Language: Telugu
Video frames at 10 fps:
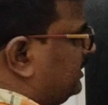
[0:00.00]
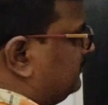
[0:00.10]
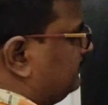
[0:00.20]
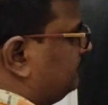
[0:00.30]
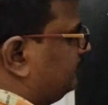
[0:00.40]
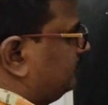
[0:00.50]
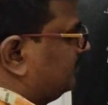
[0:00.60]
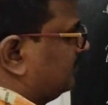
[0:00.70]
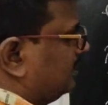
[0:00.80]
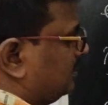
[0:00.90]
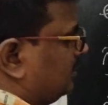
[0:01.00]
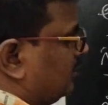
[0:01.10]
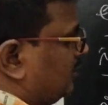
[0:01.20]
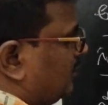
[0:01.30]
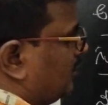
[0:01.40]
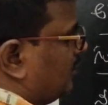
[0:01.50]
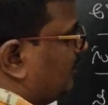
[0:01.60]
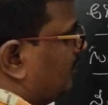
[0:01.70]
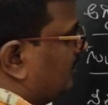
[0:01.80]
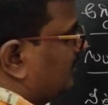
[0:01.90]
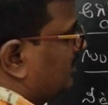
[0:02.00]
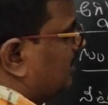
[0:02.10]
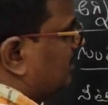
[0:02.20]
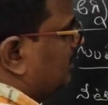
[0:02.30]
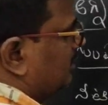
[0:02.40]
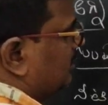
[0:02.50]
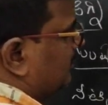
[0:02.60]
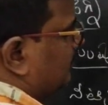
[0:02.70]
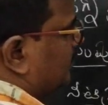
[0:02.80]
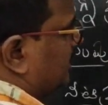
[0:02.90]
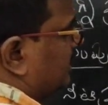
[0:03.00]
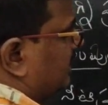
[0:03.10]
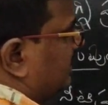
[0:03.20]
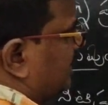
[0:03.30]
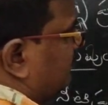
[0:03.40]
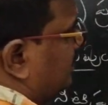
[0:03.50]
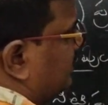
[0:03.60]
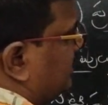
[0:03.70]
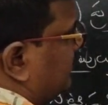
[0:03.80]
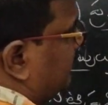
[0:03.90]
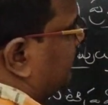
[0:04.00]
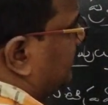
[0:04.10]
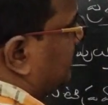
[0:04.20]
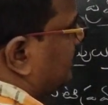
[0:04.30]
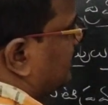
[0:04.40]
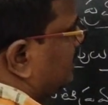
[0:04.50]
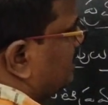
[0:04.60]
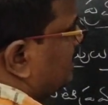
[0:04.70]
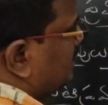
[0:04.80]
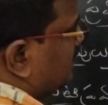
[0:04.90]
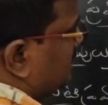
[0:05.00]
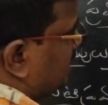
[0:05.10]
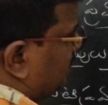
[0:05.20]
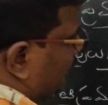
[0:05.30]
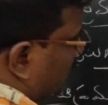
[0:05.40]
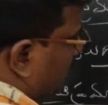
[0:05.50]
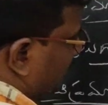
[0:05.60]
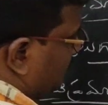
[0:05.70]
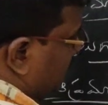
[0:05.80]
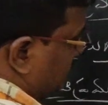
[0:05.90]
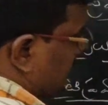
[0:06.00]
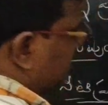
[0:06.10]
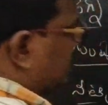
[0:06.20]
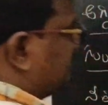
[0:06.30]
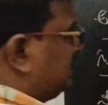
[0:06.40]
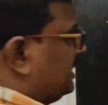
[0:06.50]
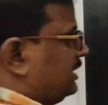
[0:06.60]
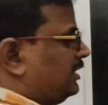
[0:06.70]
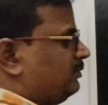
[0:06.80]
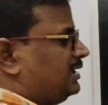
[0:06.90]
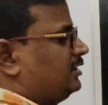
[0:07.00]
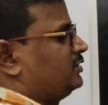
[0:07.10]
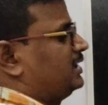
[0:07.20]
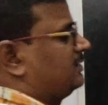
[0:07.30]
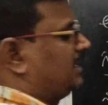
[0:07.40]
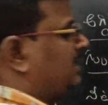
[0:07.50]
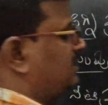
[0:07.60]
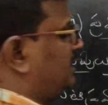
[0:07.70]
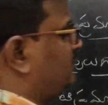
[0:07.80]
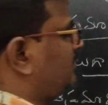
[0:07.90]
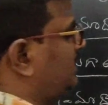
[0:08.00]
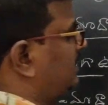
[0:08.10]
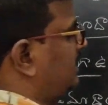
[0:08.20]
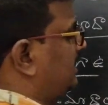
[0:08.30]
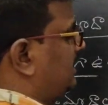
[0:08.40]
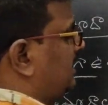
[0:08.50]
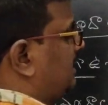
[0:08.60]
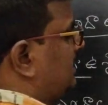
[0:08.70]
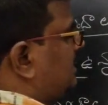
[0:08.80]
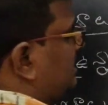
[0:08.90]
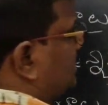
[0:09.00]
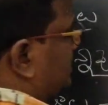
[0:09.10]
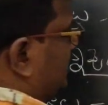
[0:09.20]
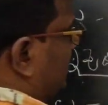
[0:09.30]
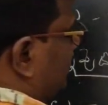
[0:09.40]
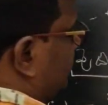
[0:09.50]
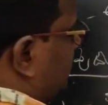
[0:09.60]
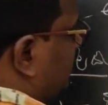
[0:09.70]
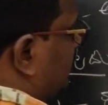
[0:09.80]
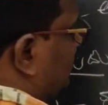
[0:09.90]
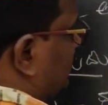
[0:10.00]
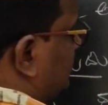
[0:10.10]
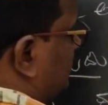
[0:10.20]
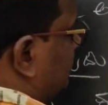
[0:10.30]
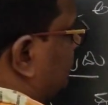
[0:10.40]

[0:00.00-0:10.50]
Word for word: ఉంది రోడ్డు భద్రతా విద్య ఈ రోడ్డు భద్రతా విద్య ఏం తెలియజే తెలియజేస్తుంది అంటే ట్రాఫిక్ రూల్స్